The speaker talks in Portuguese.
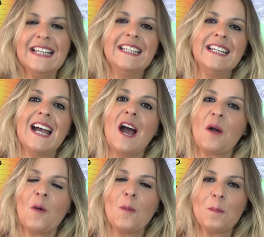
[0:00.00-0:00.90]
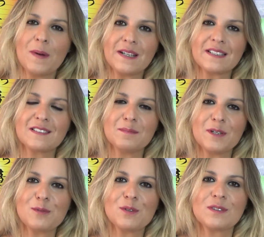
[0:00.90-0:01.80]
e acompanha
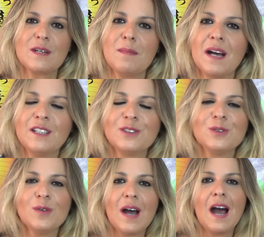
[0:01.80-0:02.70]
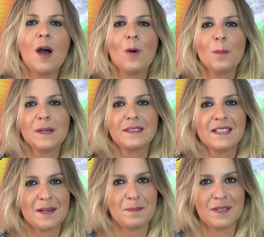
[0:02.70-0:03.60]
também o meu trabalho no arroba
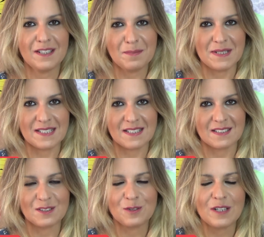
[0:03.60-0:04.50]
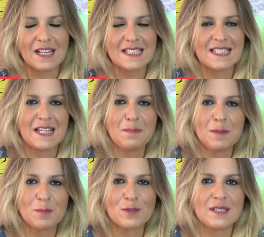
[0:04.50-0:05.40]
terapia na mesa. Tô lá
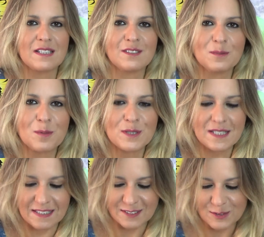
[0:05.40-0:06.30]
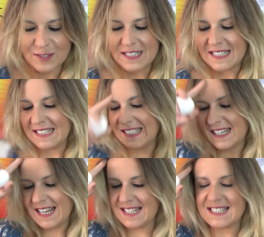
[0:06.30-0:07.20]
sempre postando, postando
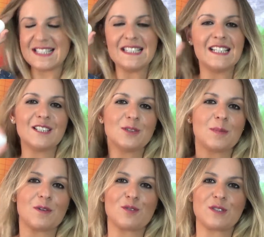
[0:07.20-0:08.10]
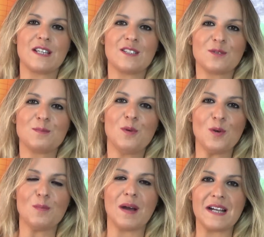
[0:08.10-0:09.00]
e ensinando para vocês um
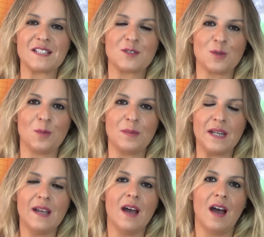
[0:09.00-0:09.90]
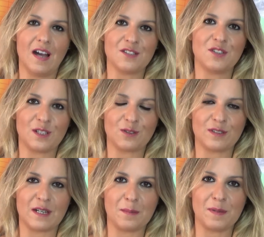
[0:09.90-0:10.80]
pouco mais sobre a
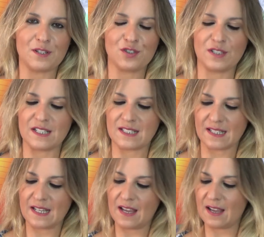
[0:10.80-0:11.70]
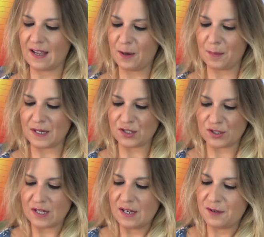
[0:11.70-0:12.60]
dietoterapia chinesa que é
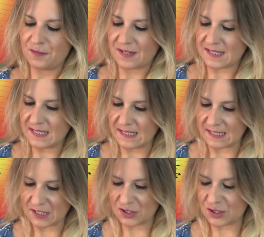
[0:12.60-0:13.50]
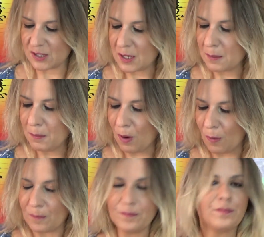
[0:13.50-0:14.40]
realmente fascinante.
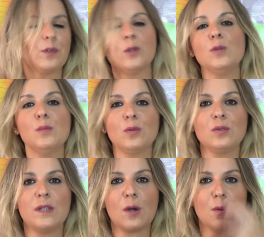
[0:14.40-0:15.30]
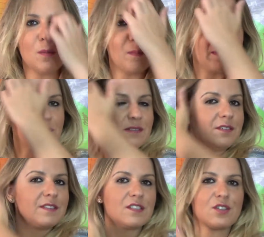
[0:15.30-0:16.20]
Bom, todo mundo em algum momento da
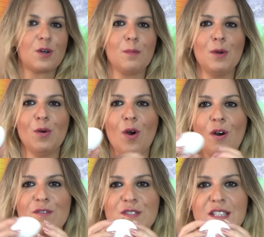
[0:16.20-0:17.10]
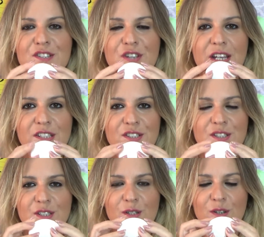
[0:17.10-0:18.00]
vida já comeu ovos, né,
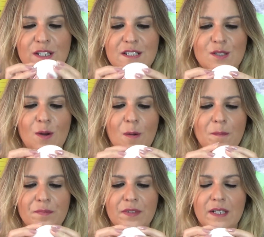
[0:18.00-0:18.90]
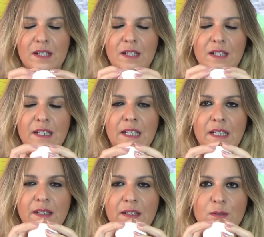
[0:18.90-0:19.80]
gente? Olha só.
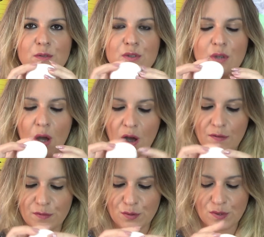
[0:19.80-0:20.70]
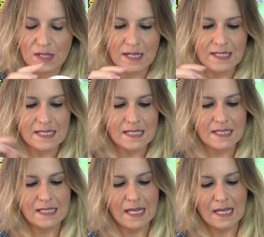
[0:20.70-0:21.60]
E os ovos, eles
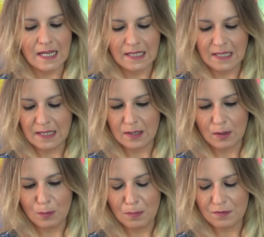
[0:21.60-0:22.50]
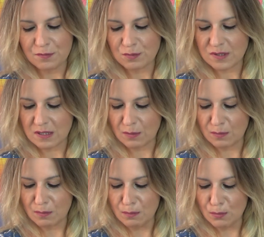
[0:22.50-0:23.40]
têm aí uma
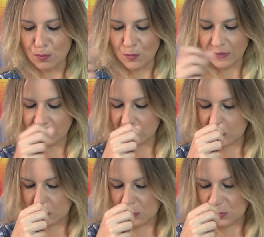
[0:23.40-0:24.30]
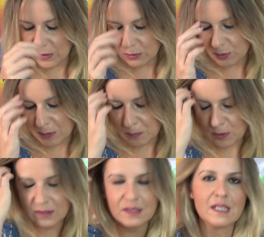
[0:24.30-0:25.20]
função muito, muito
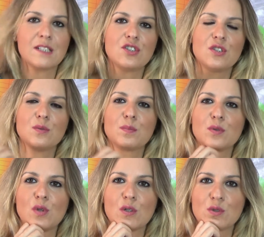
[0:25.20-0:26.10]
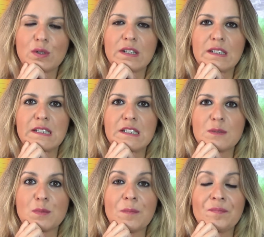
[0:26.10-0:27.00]
importante para o nosso
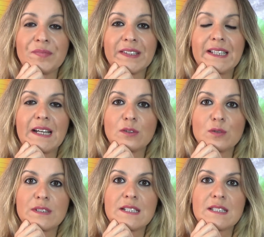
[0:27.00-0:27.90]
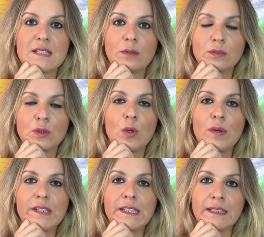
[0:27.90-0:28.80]
organismo, que é a nutrição
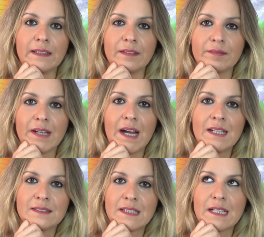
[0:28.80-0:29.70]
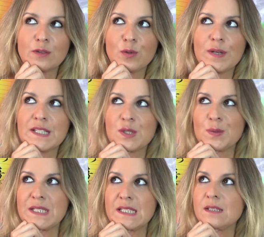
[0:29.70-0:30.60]
do yin. Ai, André, não
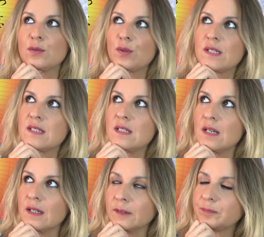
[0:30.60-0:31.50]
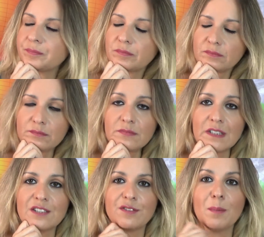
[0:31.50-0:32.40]
conheço yin, não conheço yang.
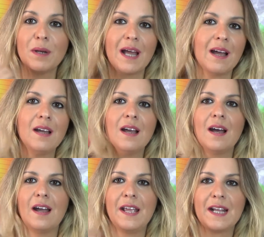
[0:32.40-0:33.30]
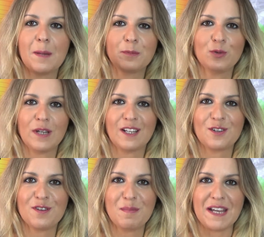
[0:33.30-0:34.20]
Vamos lá recapitular
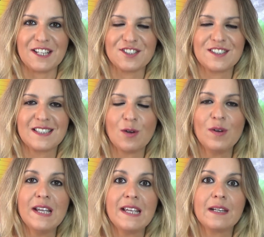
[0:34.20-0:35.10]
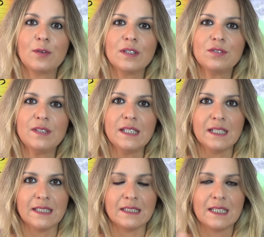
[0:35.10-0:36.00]
novamente. Então, enquanto
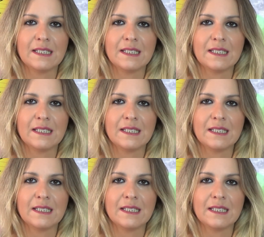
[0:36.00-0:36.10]
yang